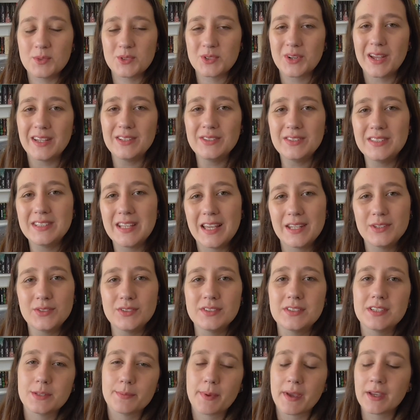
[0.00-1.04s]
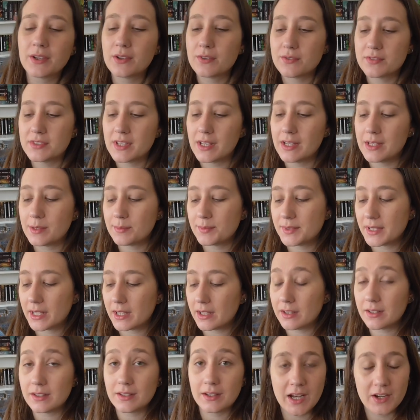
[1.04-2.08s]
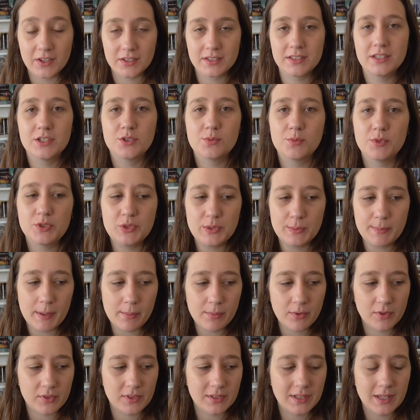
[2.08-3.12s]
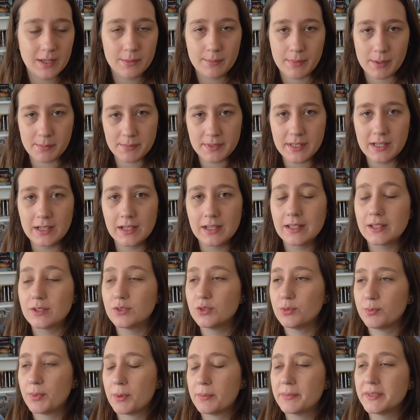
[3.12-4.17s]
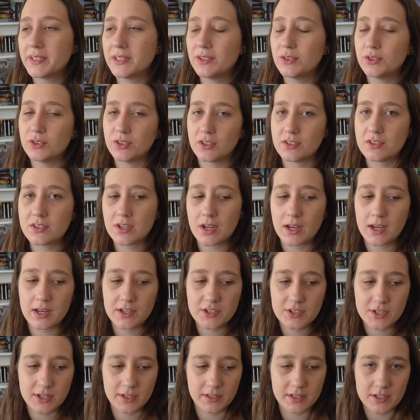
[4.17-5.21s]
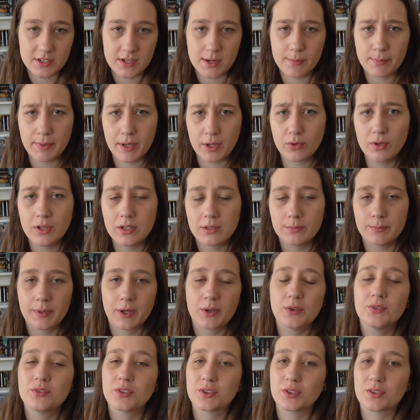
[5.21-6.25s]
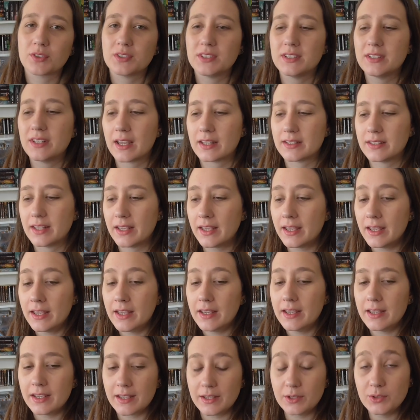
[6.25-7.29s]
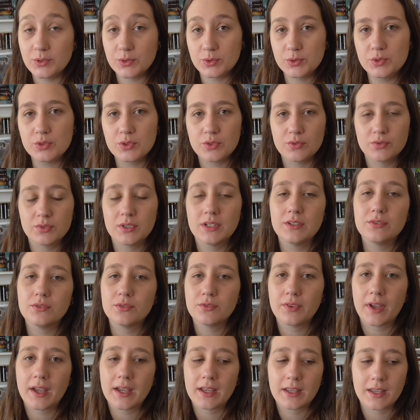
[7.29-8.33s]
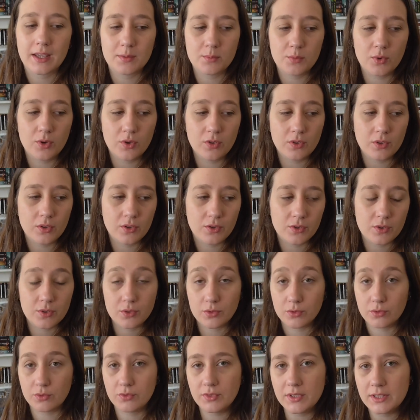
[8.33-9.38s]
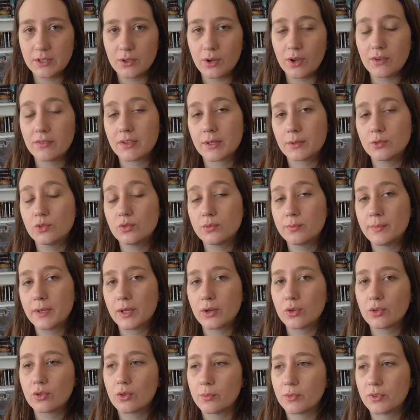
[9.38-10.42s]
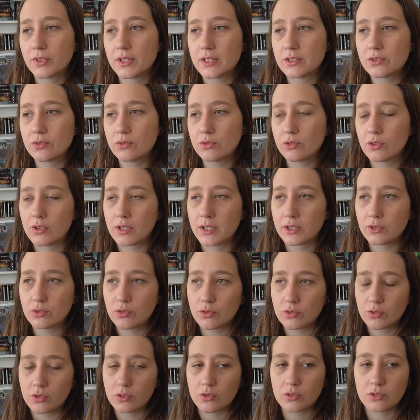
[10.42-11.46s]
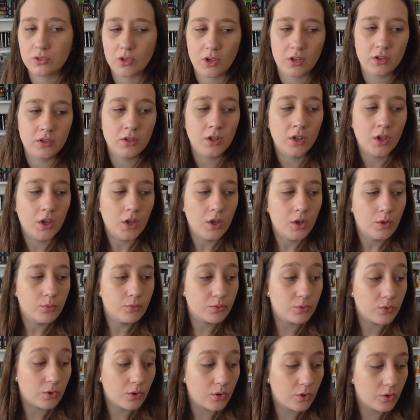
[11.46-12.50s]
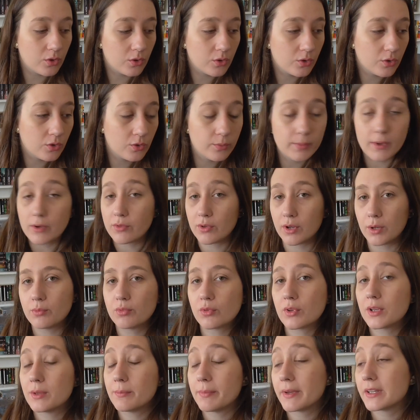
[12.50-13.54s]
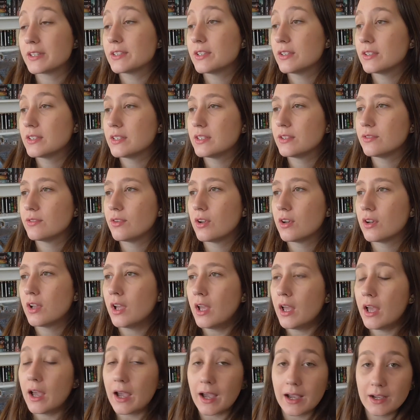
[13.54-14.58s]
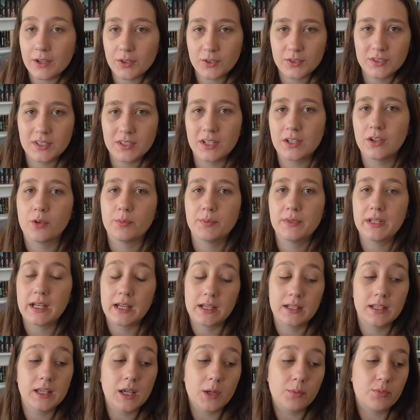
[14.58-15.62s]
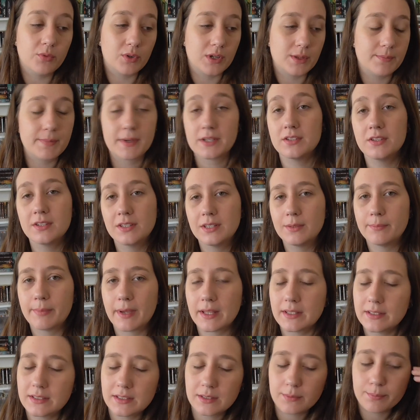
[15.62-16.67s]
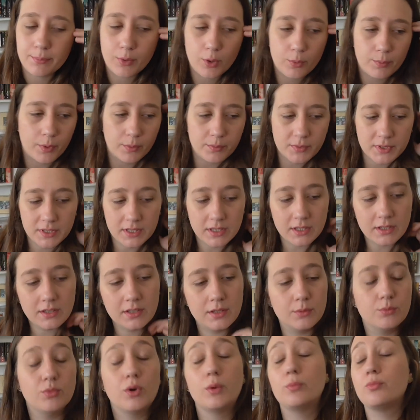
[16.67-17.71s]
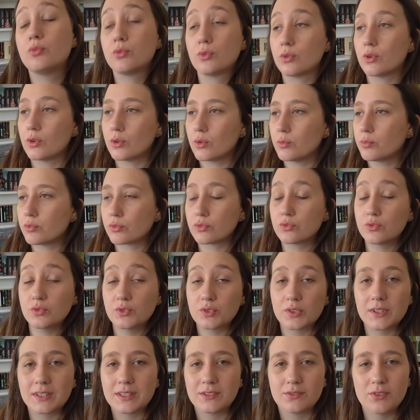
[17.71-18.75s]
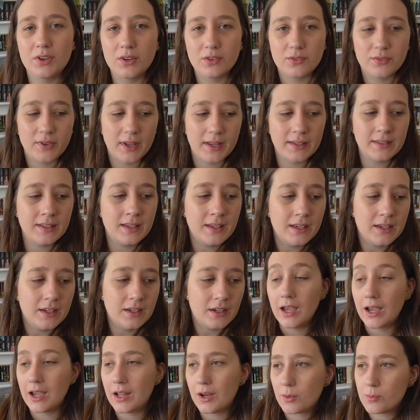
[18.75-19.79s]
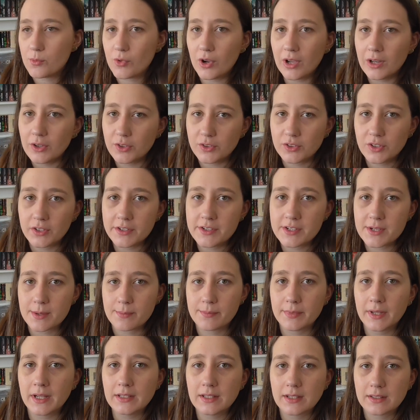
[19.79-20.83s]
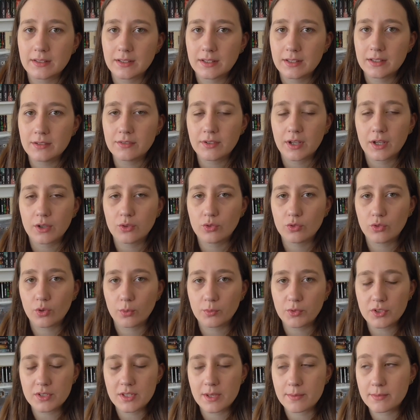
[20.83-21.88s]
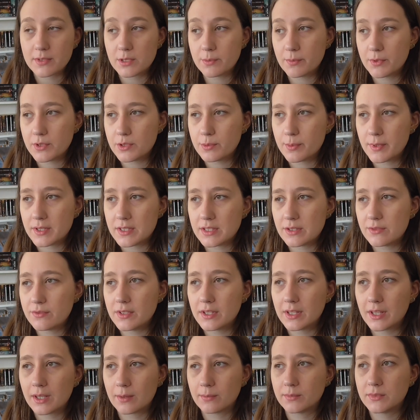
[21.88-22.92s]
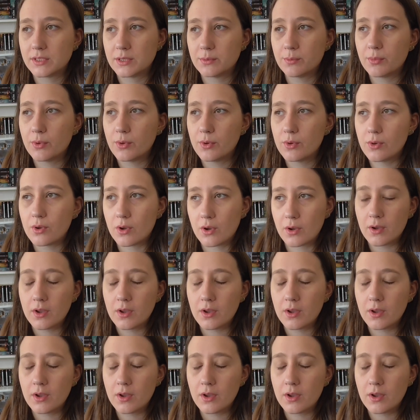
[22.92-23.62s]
Bonjour à tous et à toutes, j'espère que vous allez bien. Alors si je me suis pas plantée, ma pile à lire du Pumpkin Autumn Challenge est déjà parue, elle est parue vendredi dernier. Et du coup je voulais vous faire également euh, une vidéo avec toutes mes recommandations de lecture de l'automne pour, euh, bah voilà, pour les personnes qui veulent agrandir leur pile à lire, pour les personnes qui participent pas au Pumpkin, et bah pour, euh, pour tous ceux qui veulent en fait. Alors moi à l'automne j'aime bien lire des livres avec une ambiance un petit peu spécifique, un petit peu